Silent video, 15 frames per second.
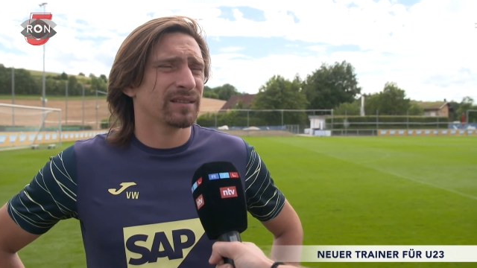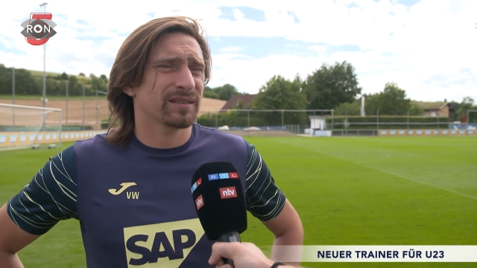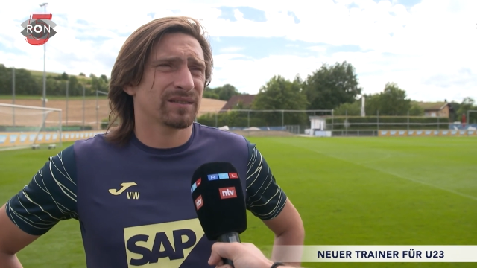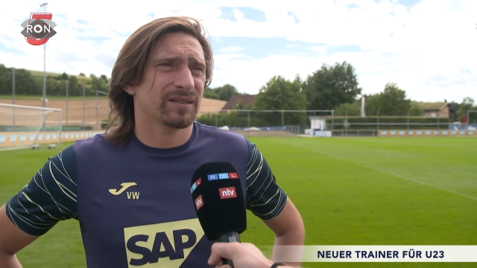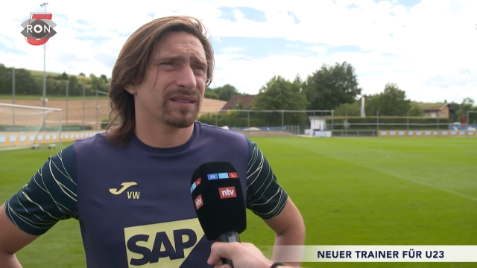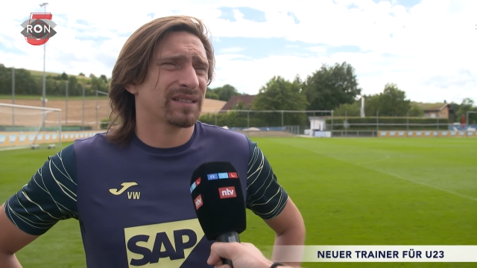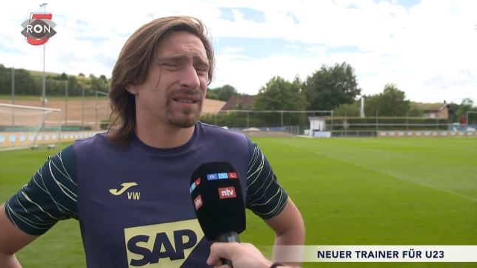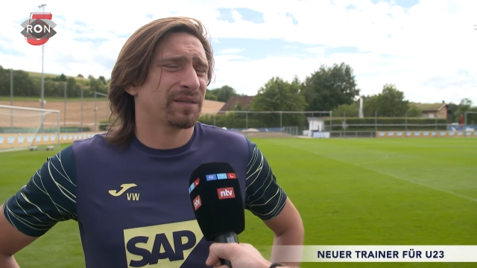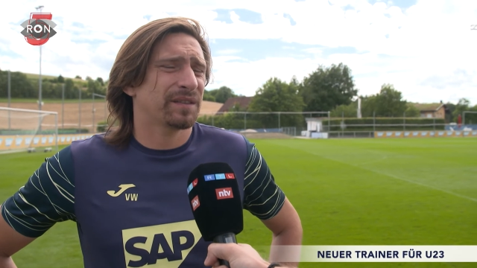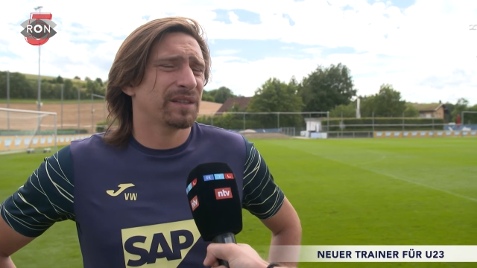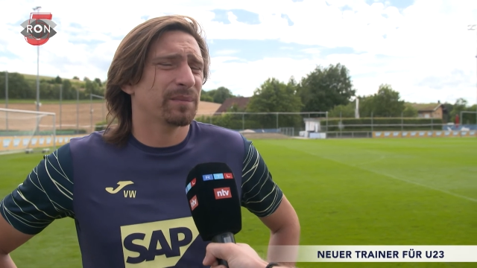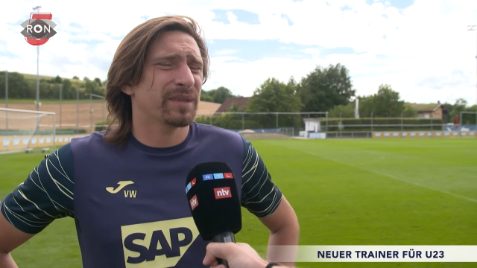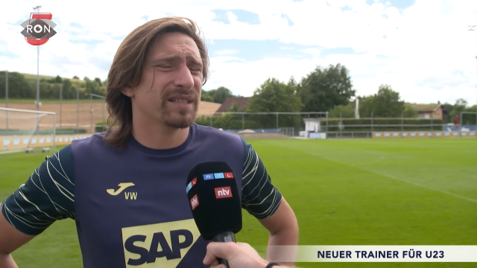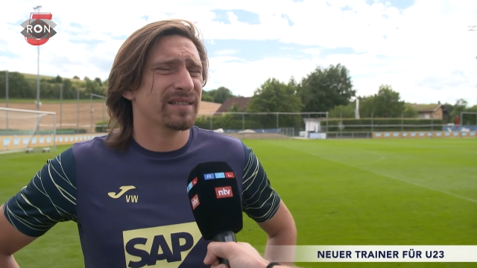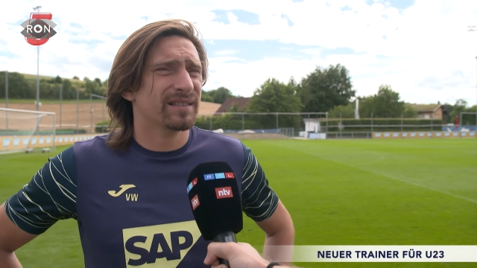Also es ist ja viel
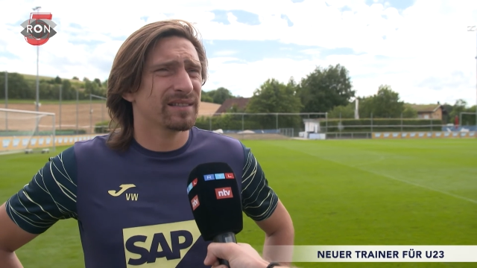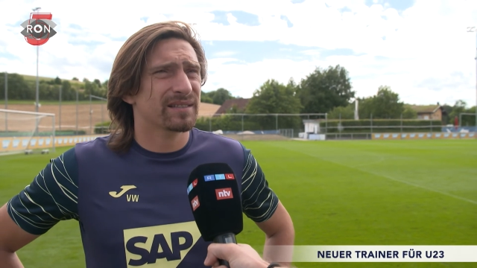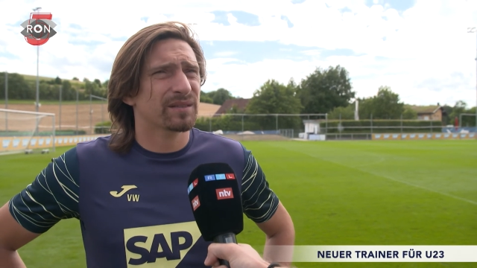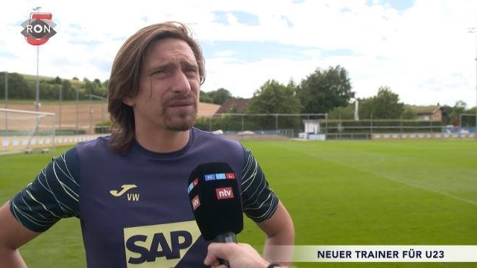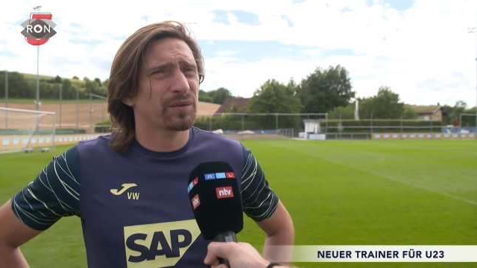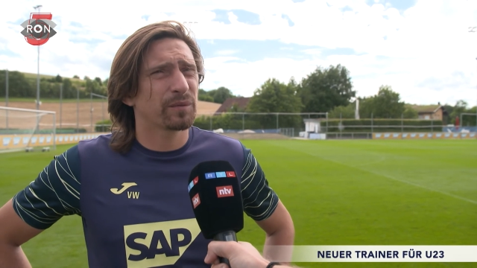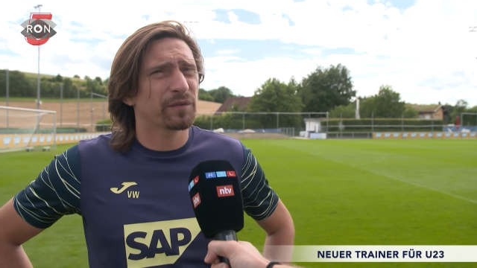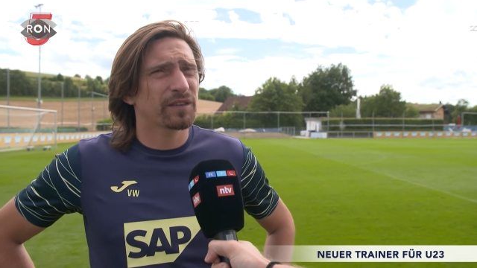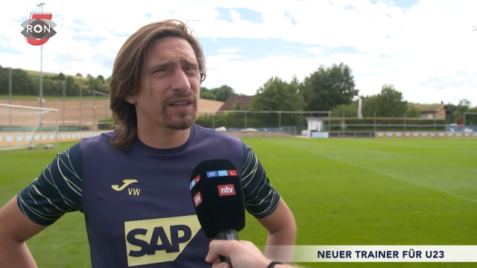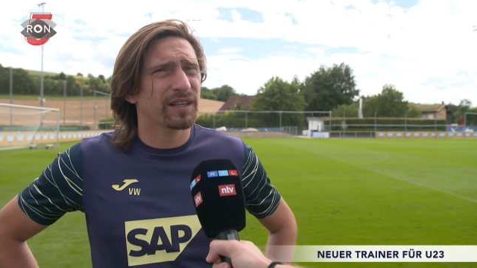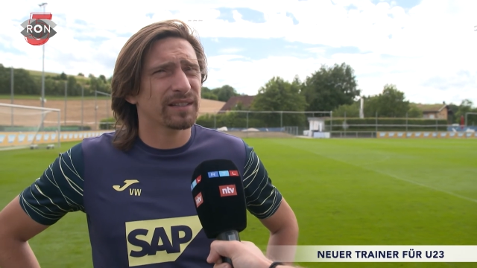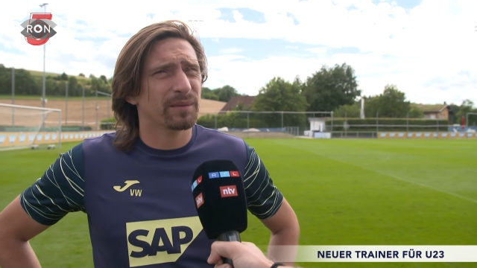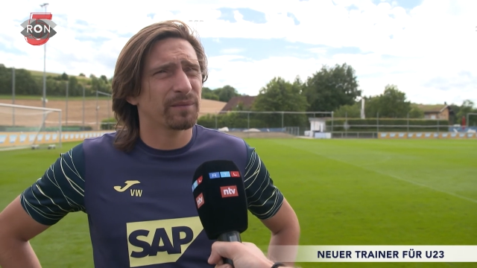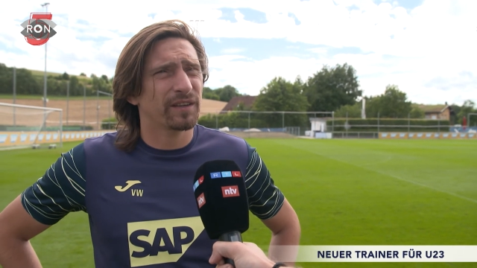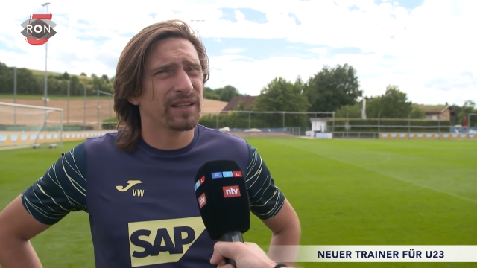besser, als das fünfte
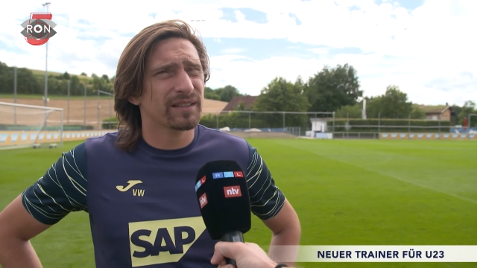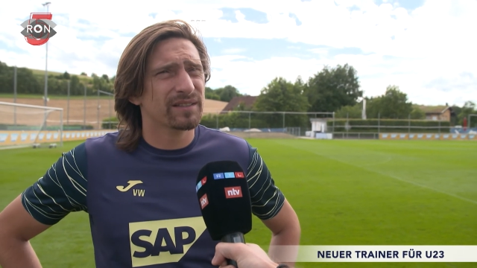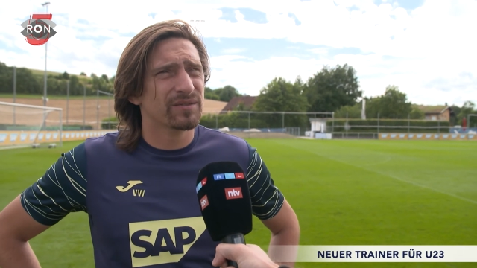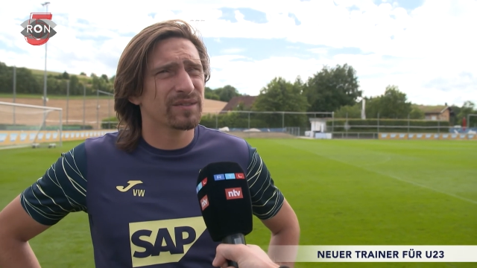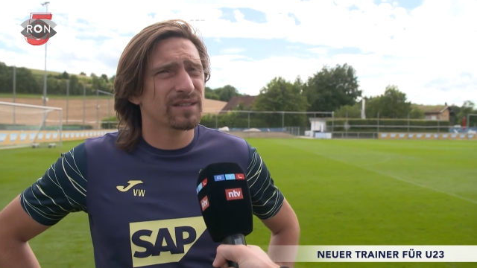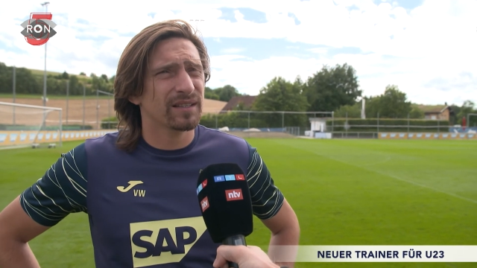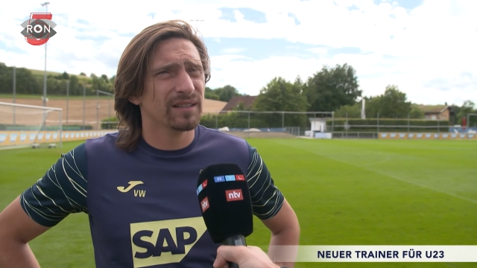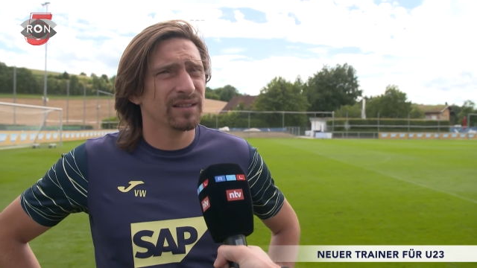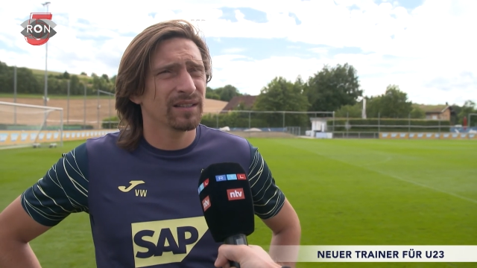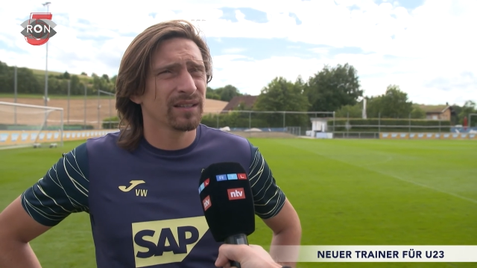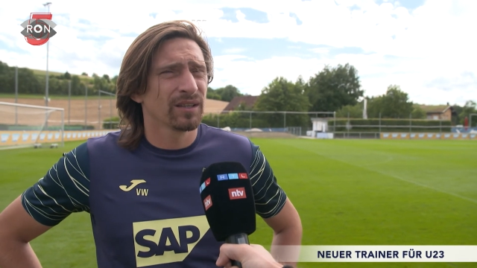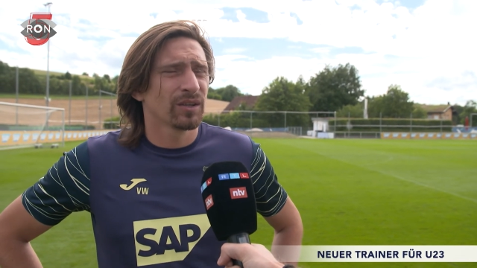Rad am Wagen zu sein.